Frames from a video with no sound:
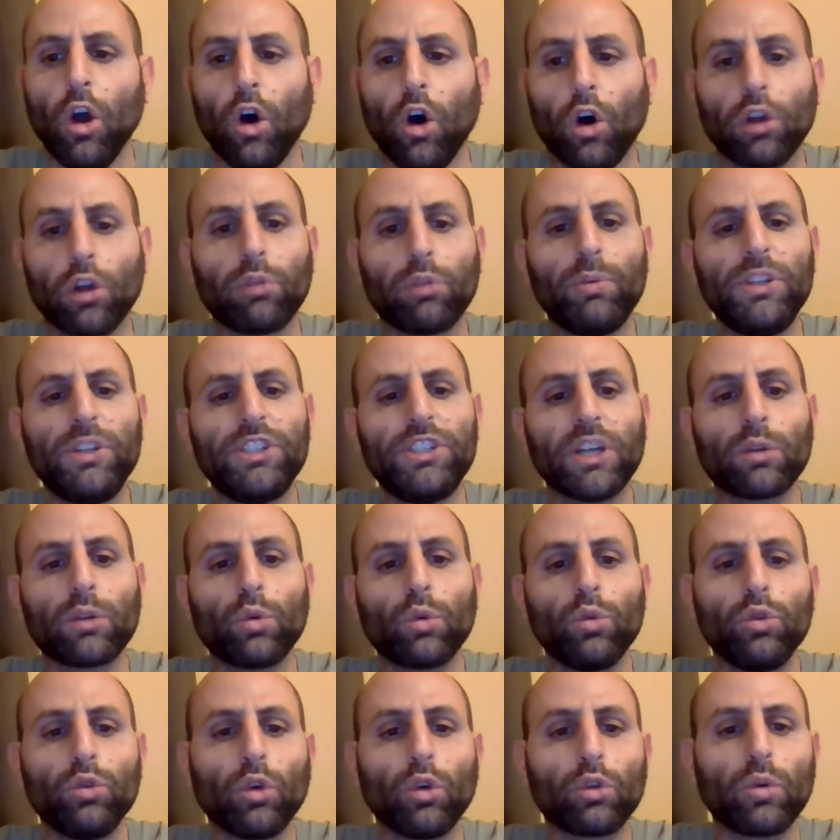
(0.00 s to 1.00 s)
Ensuite, j'ai
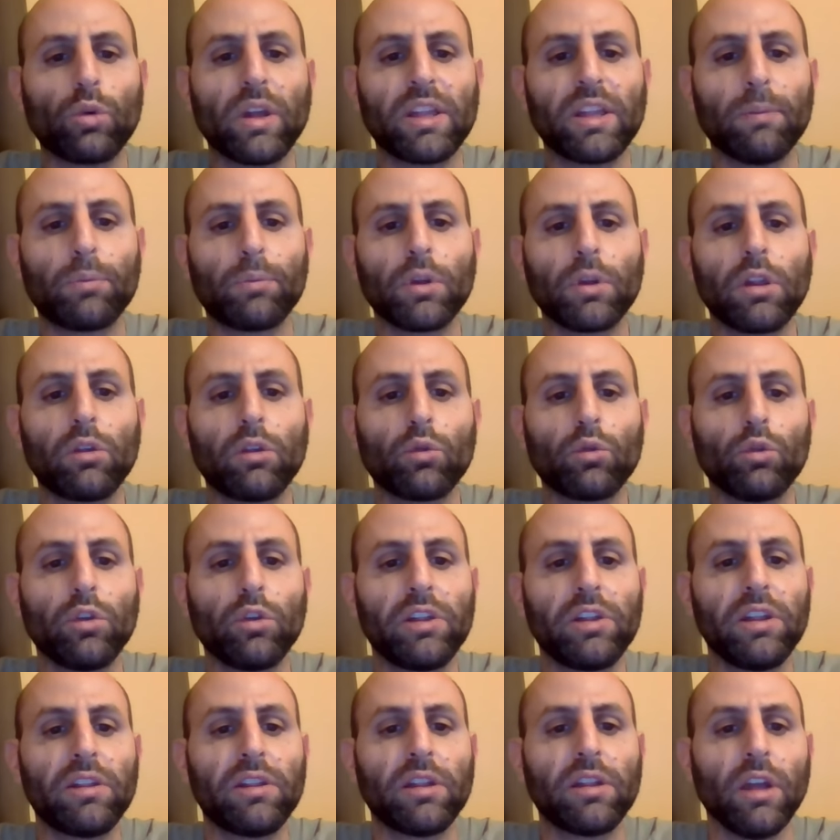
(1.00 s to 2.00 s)
retenu en troisième position le
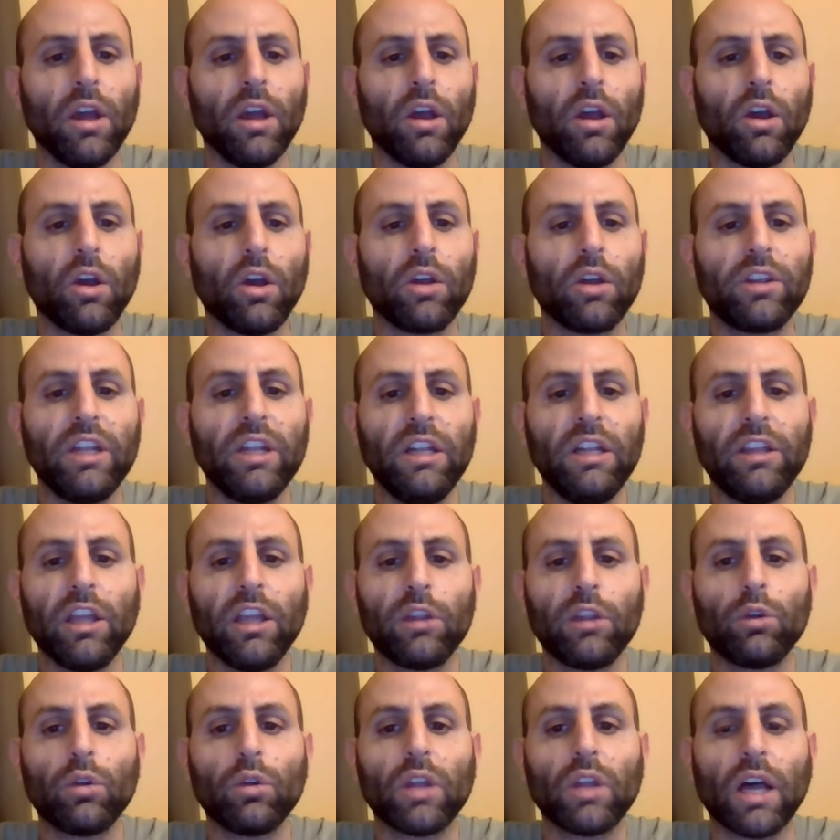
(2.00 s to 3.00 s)
6, Guilded euh,
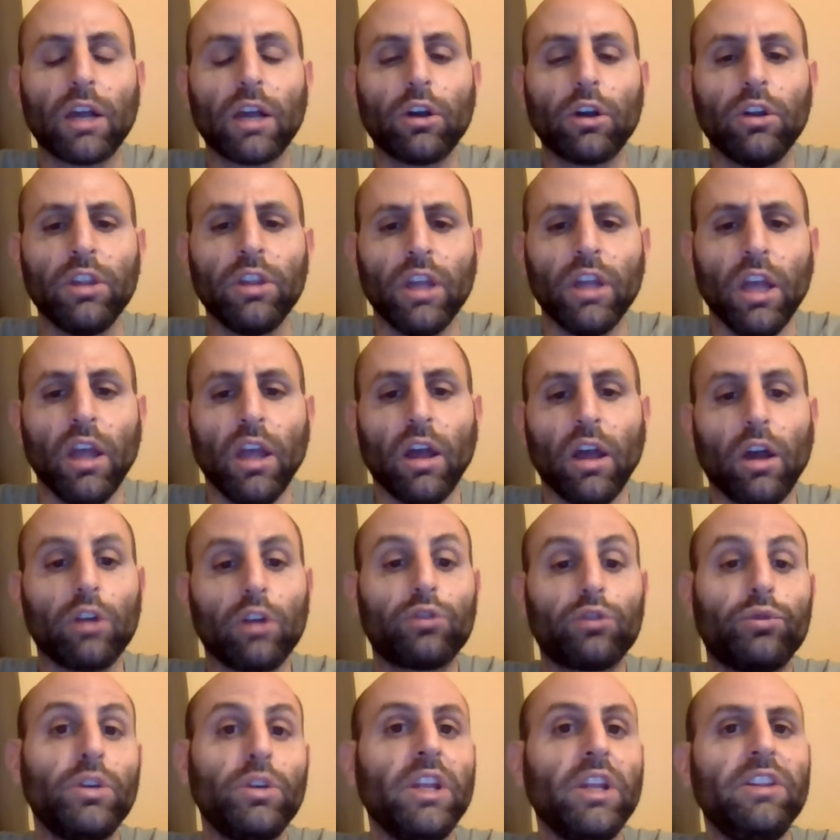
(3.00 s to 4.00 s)
Gilded Dragon. Euh,
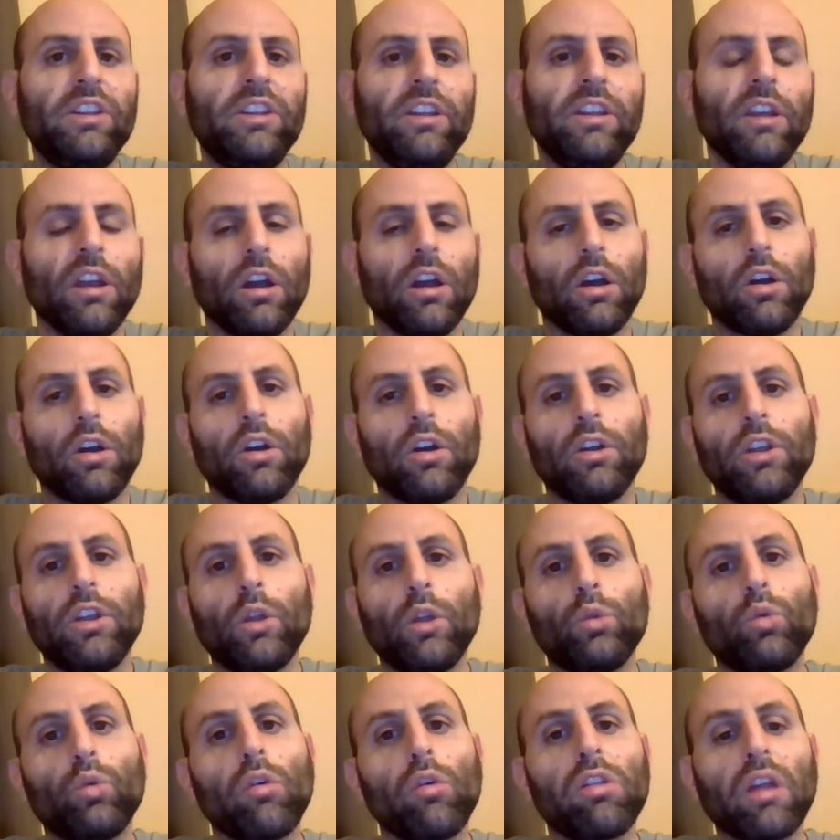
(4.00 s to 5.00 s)
je vous l'ai dit, euh, il y a
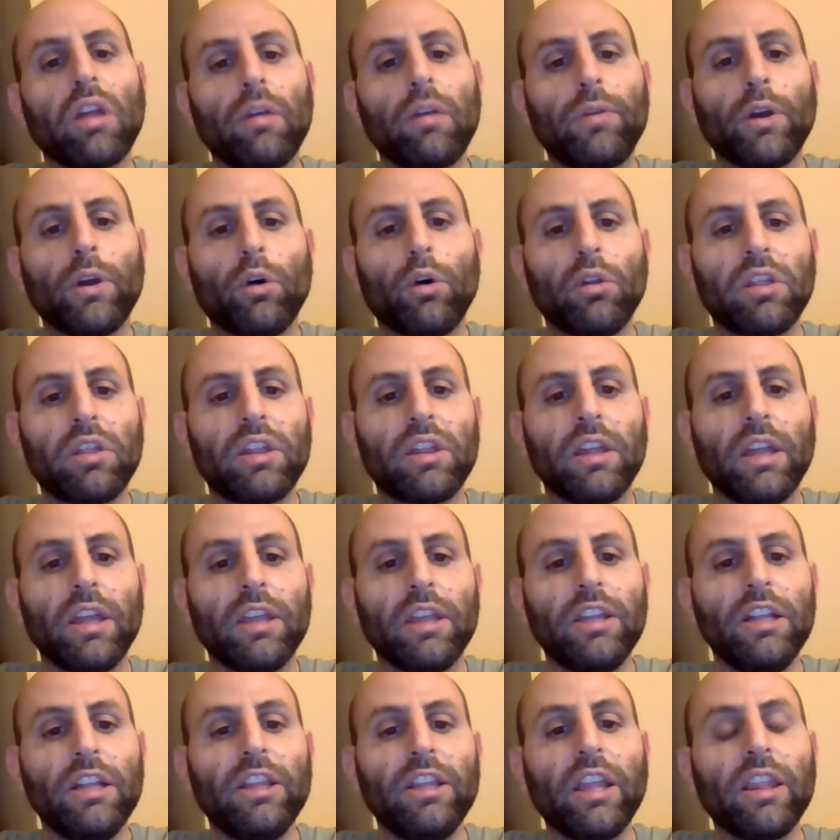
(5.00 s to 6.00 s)
une course référence et
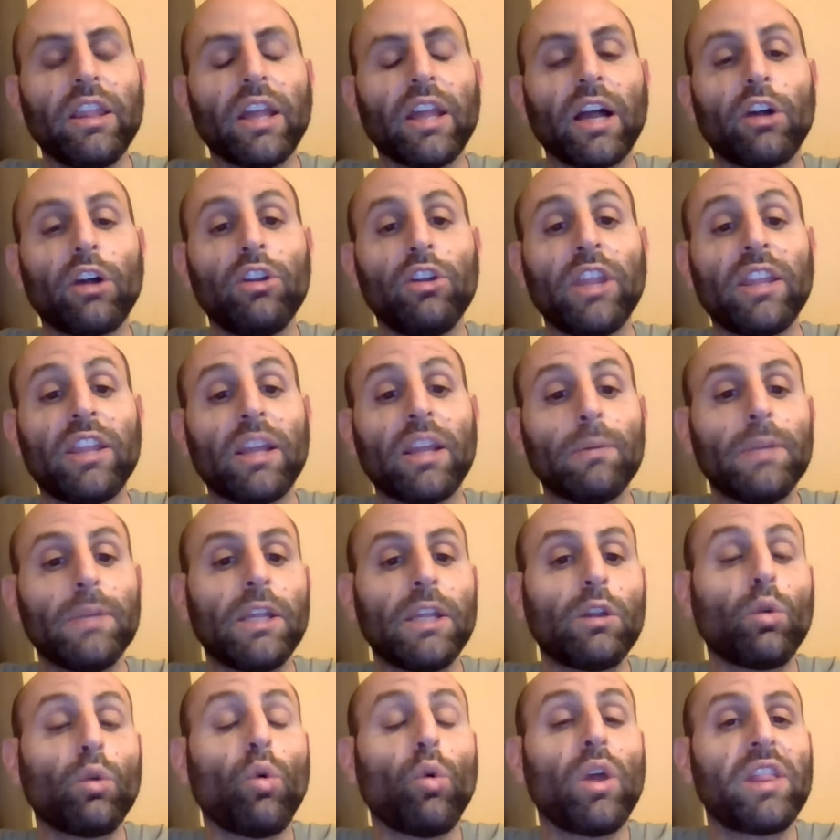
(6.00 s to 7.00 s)
Gilded Dragon a
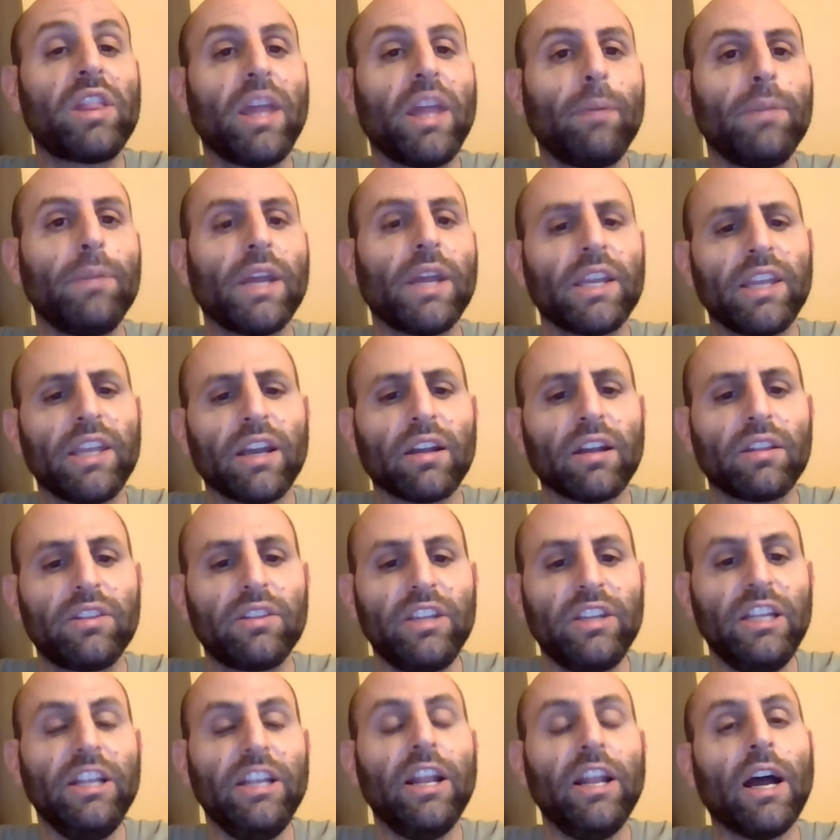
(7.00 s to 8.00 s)
terminé troisième derrière
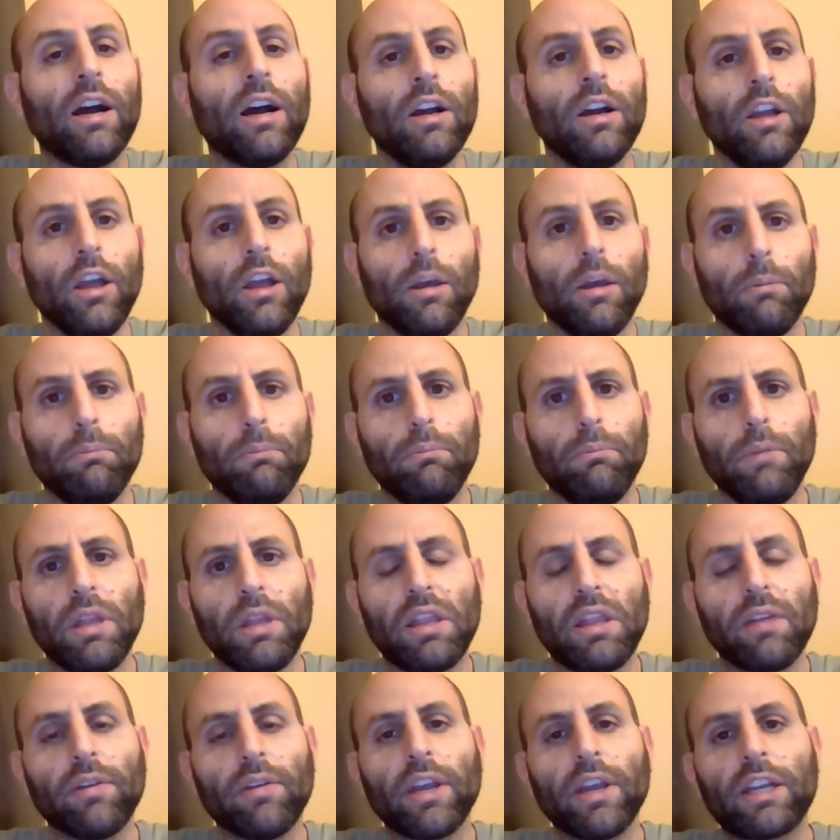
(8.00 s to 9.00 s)
Tilila. Mais
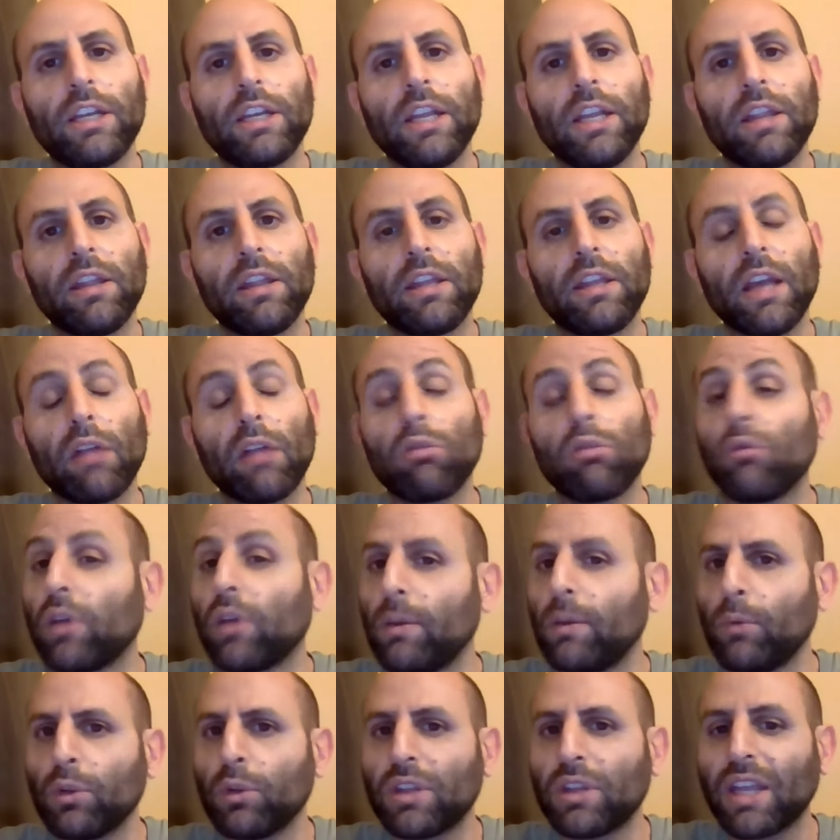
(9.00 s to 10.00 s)
c'est vrai que les écarts sont
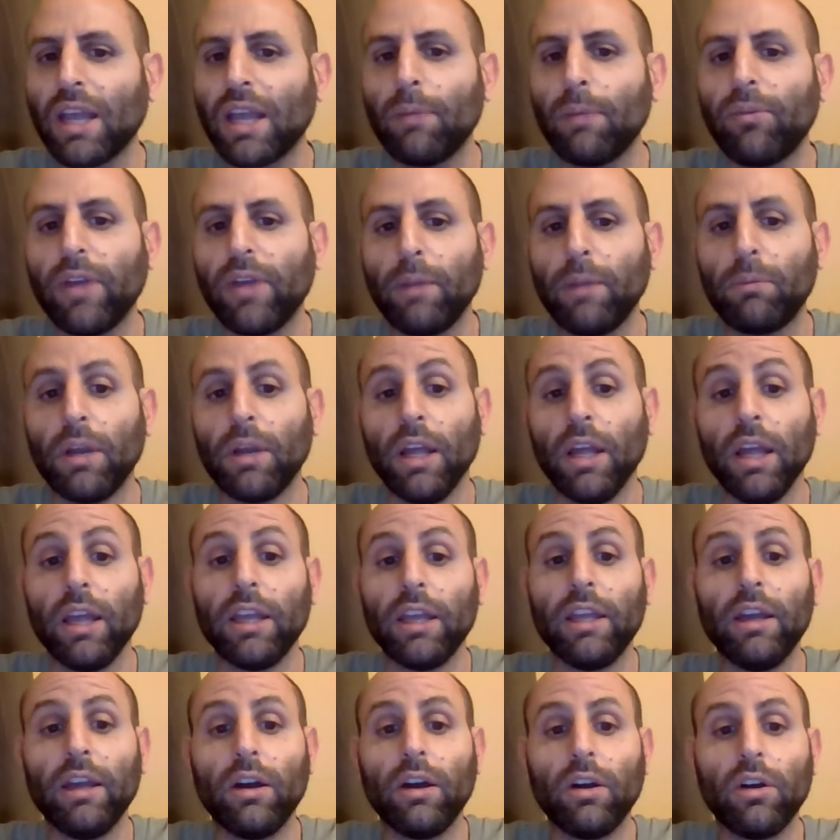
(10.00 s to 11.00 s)
vraiment très faibles
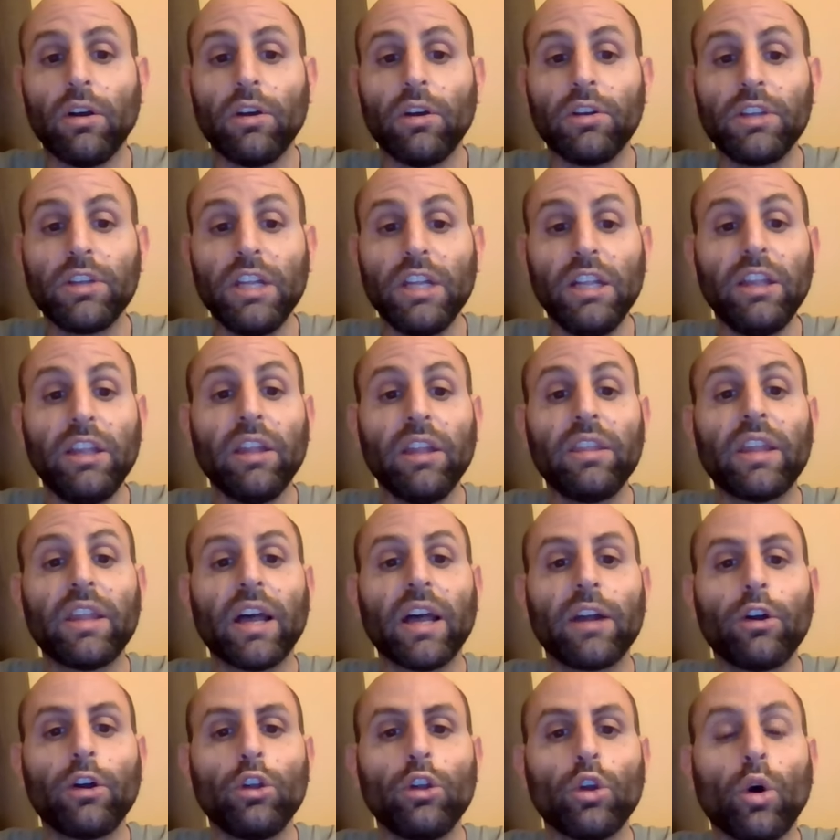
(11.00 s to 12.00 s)
et Gilded
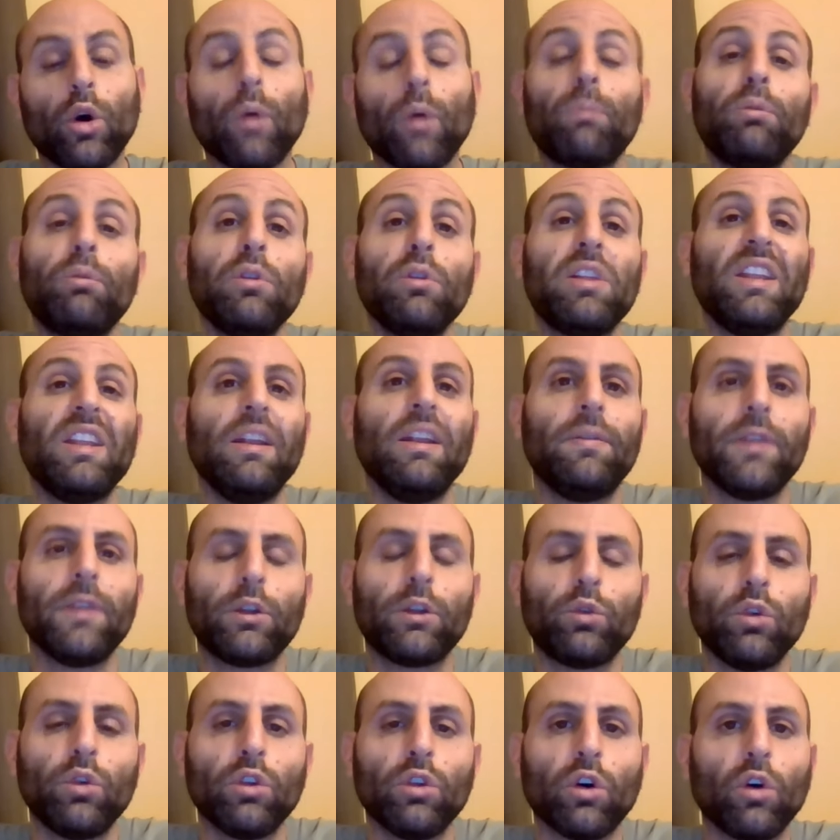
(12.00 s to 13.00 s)
Dragon, en plus, il
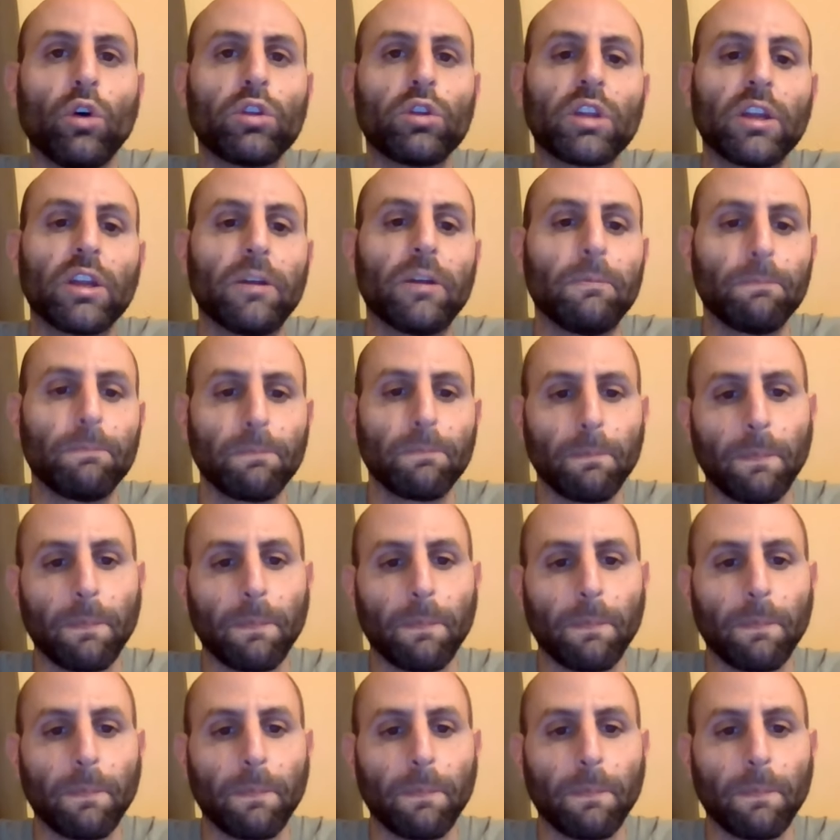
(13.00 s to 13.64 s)
effectue une rentrée.